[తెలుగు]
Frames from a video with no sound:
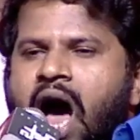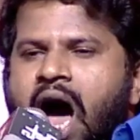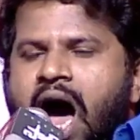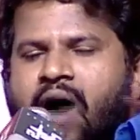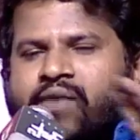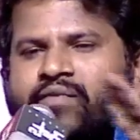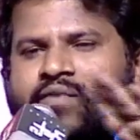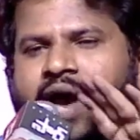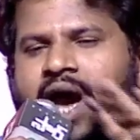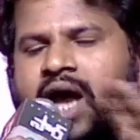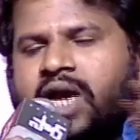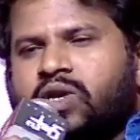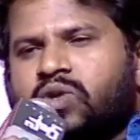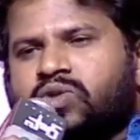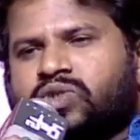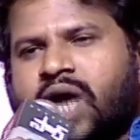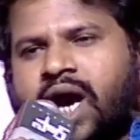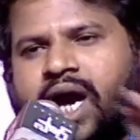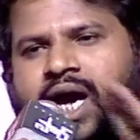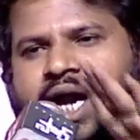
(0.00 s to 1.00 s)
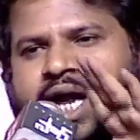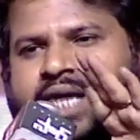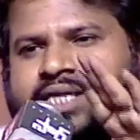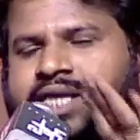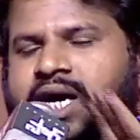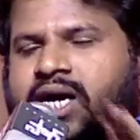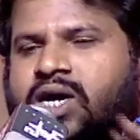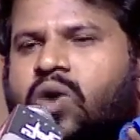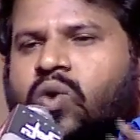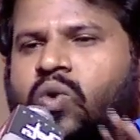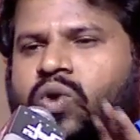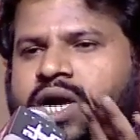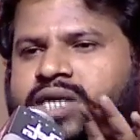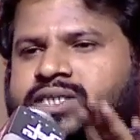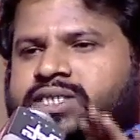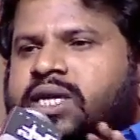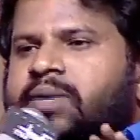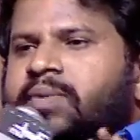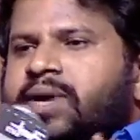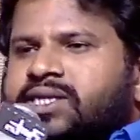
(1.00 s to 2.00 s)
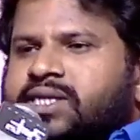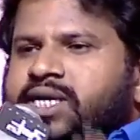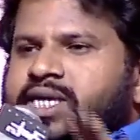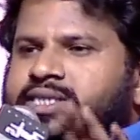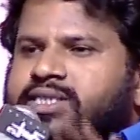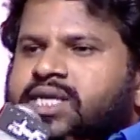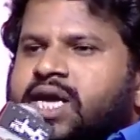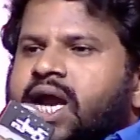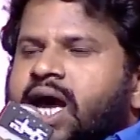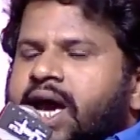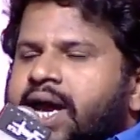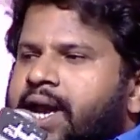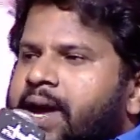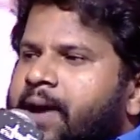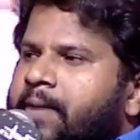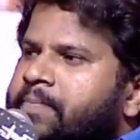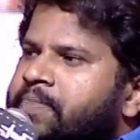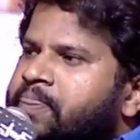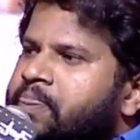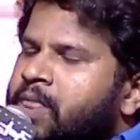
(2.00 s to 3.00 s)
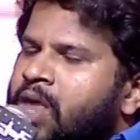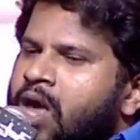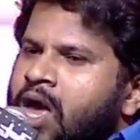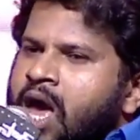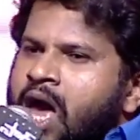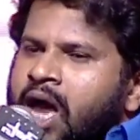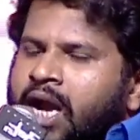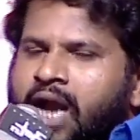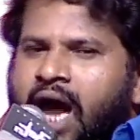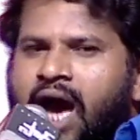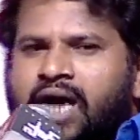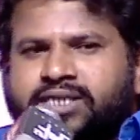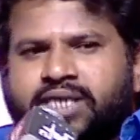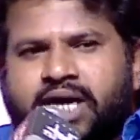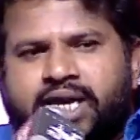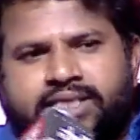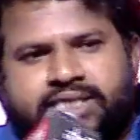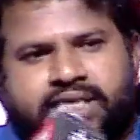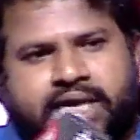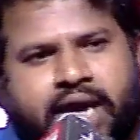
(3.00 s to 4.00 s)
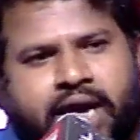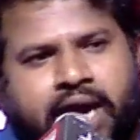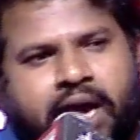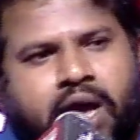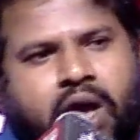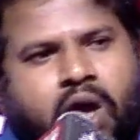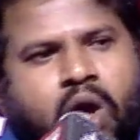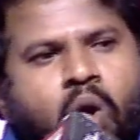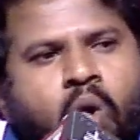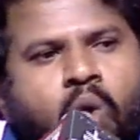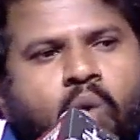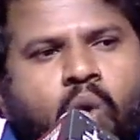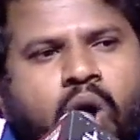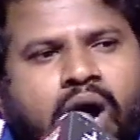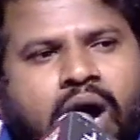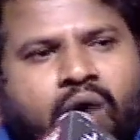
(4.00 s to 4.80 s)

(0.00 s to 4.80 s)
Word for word: ఆ వాల్యూస్ ఎక్కడా తగ్గకుండా సినిమా తీస్తారు ఆయన నాకు తెలిసి ఒక